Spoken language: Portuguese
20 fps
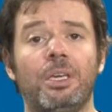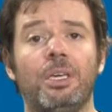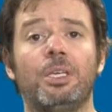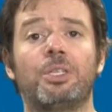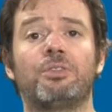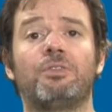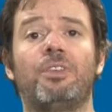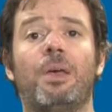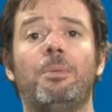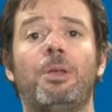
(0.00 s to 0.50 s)

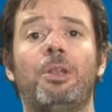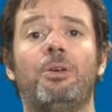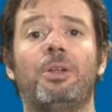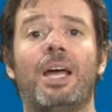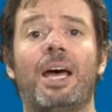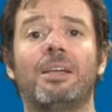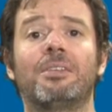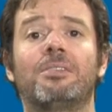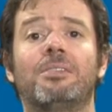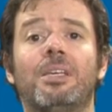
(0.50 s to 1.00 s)
isso vai
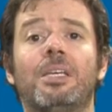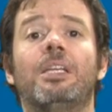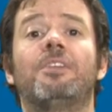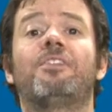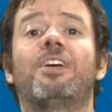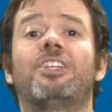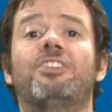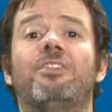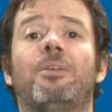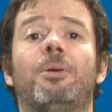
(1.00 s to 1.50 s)
melhorar
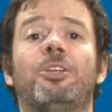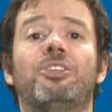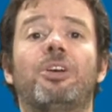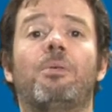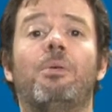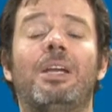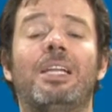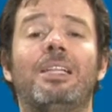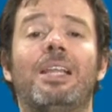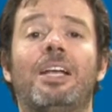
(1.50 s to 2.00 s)
significativamente a
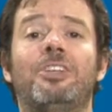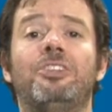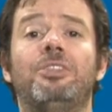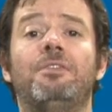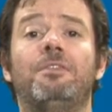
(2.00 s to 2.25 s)
qualidade